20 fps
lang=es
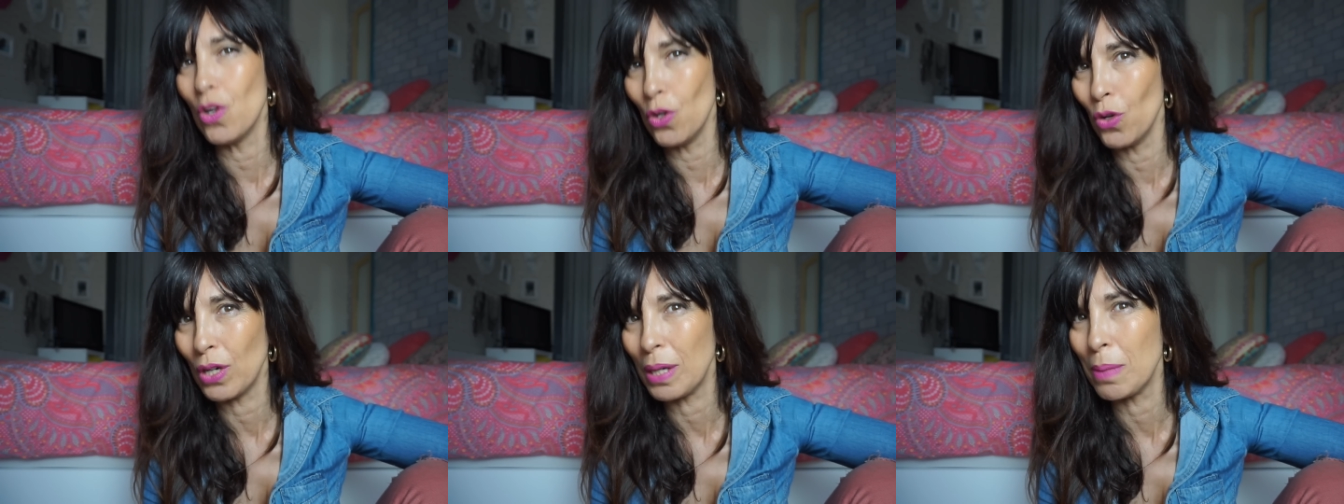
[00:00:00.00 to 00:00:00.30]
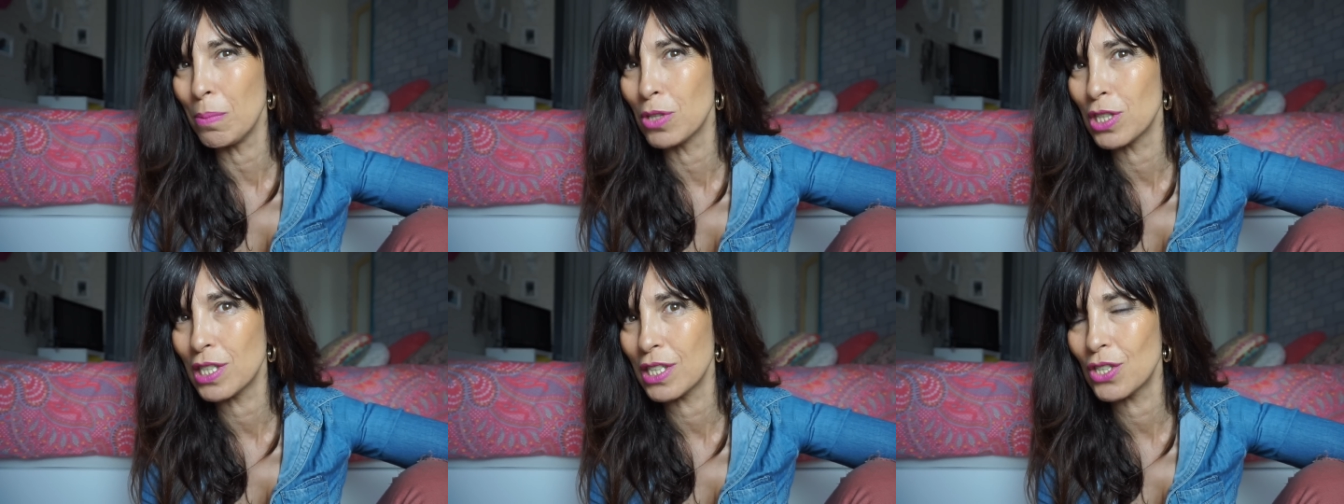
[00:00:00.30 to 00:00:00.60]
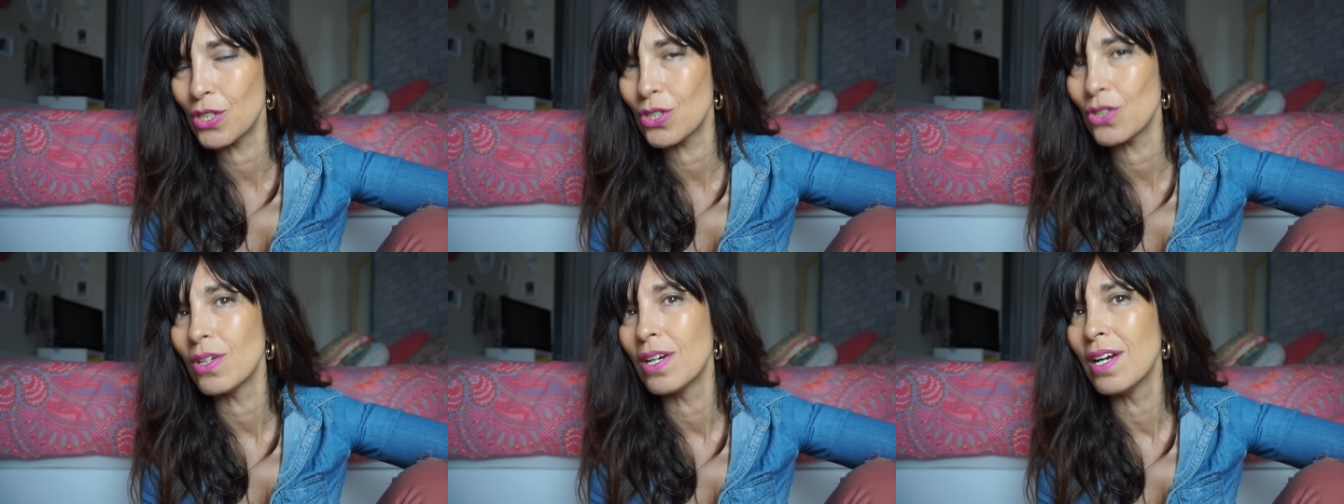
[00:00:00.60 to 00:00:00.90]
lo que hemos
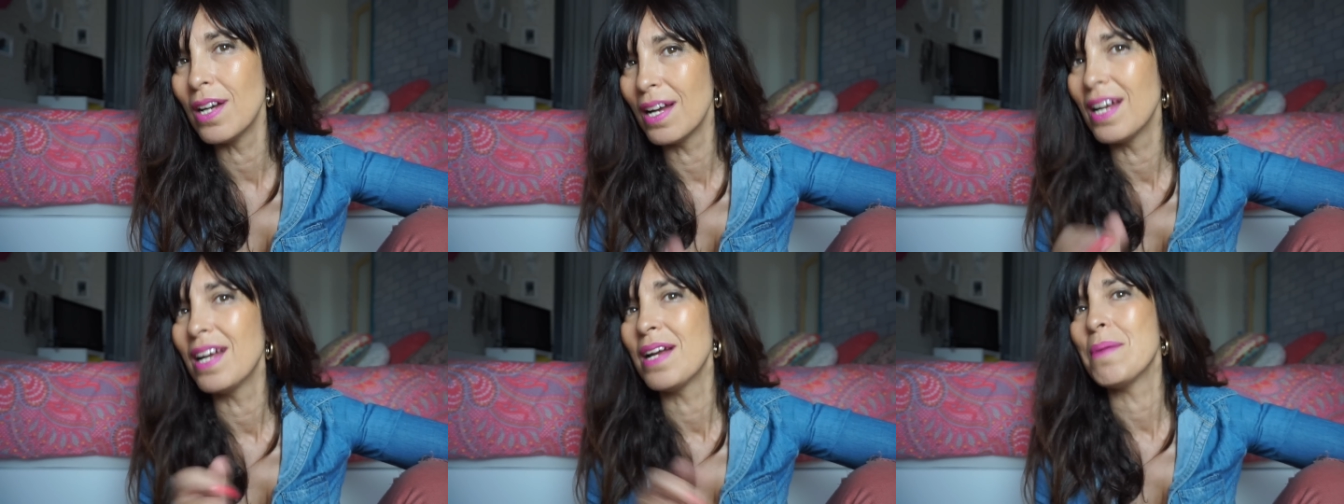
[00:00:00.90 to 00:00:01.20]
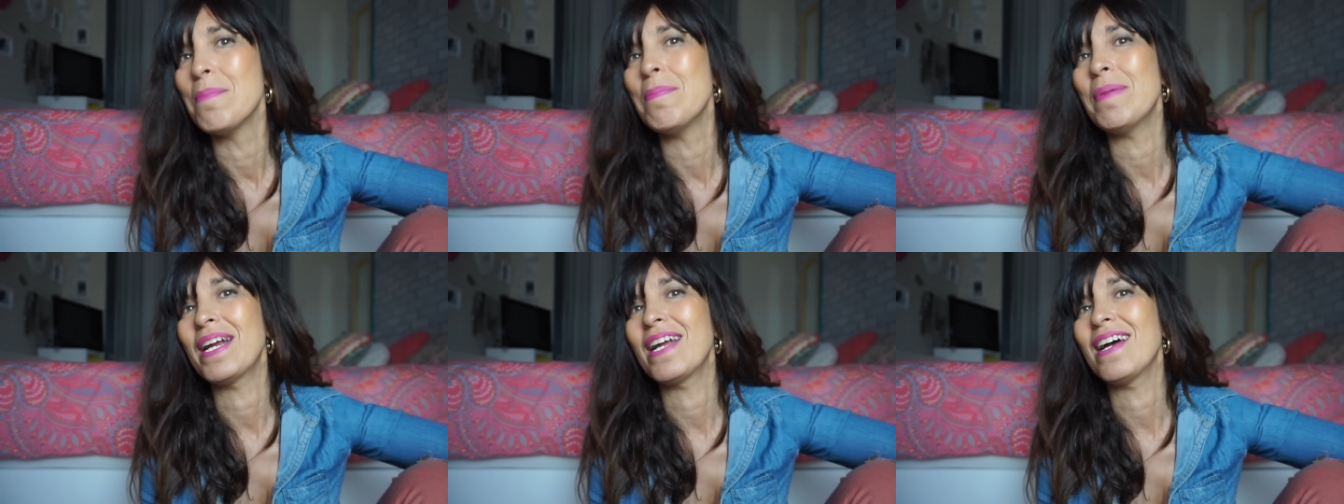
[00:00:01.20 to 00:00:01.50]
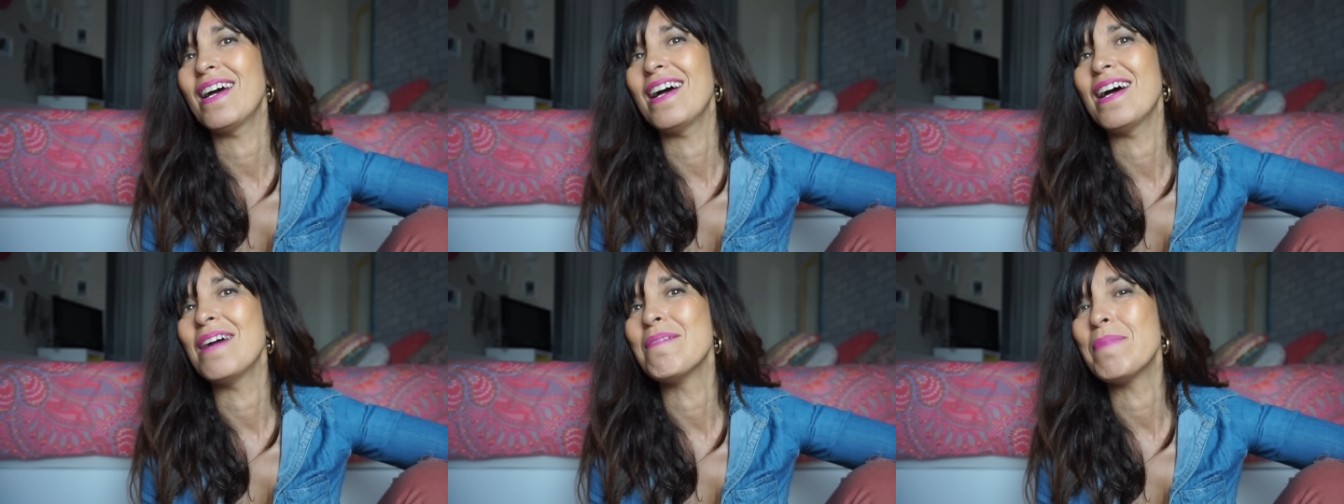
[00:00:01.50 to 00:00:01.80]
hecho
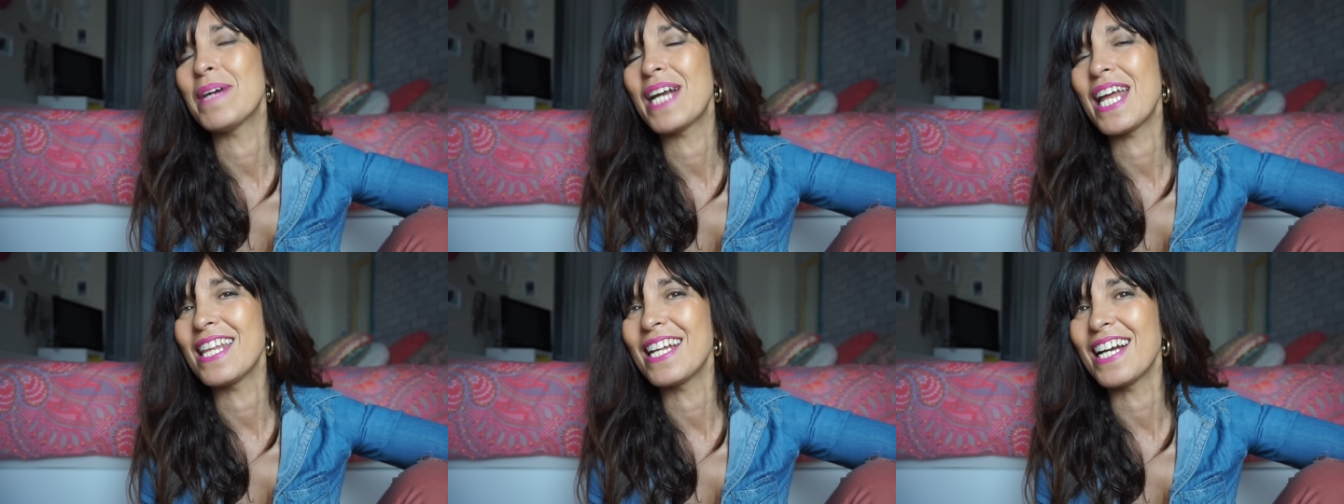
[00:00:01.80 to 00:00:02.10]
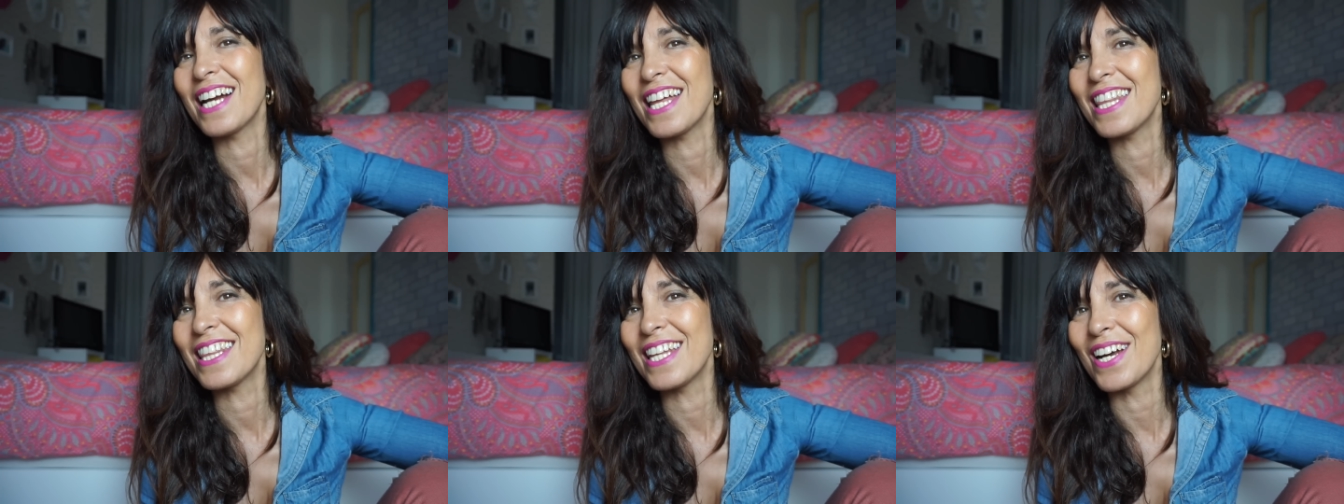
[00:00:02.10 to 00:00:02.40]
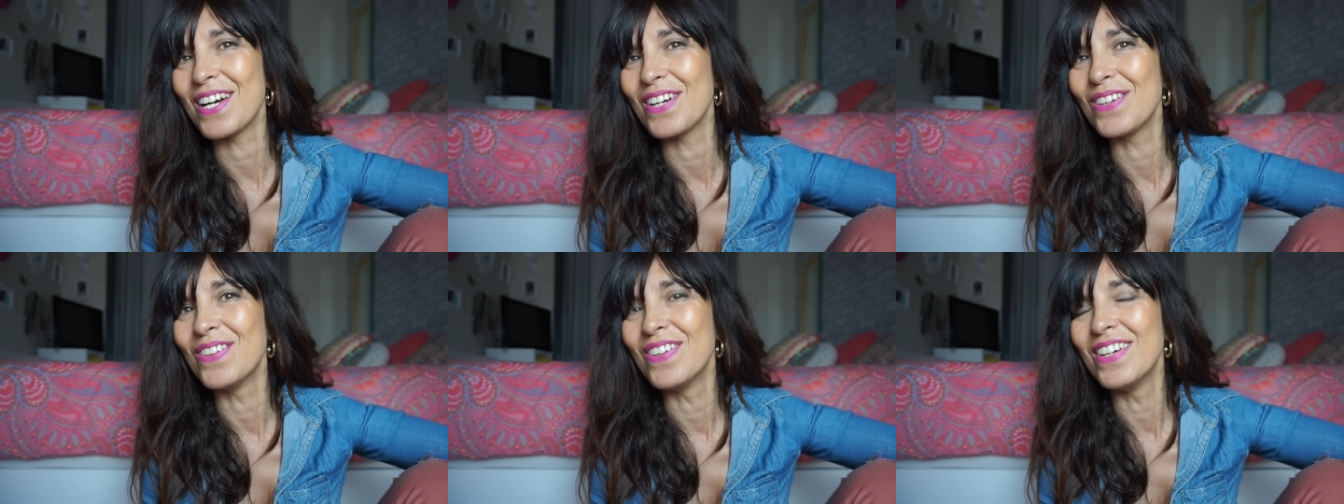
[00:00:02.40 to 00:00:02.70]
para, para
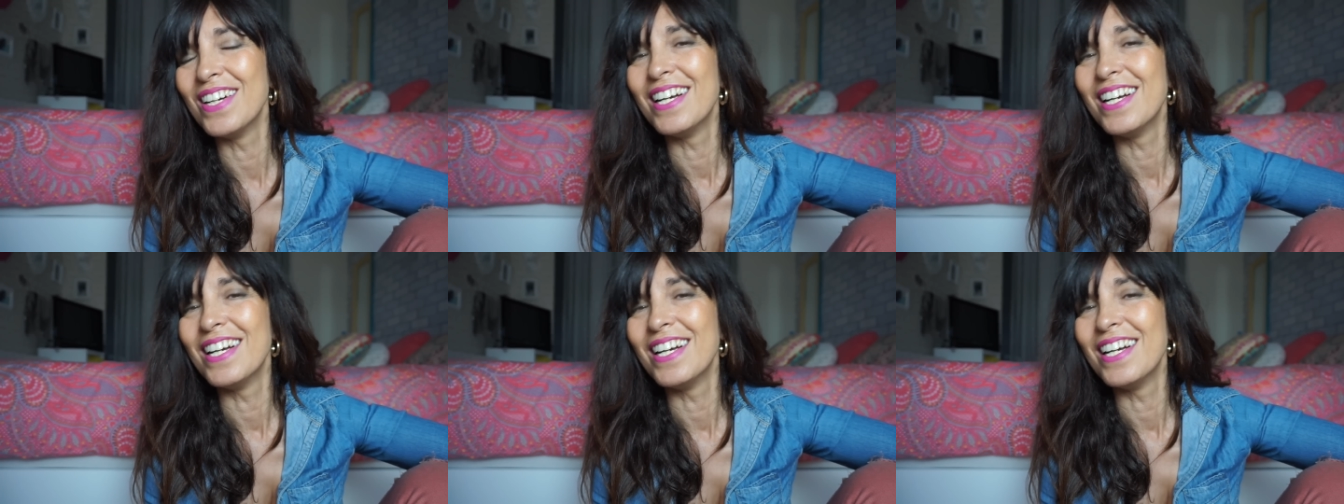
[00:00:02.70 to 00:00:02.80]
adelgazarlo.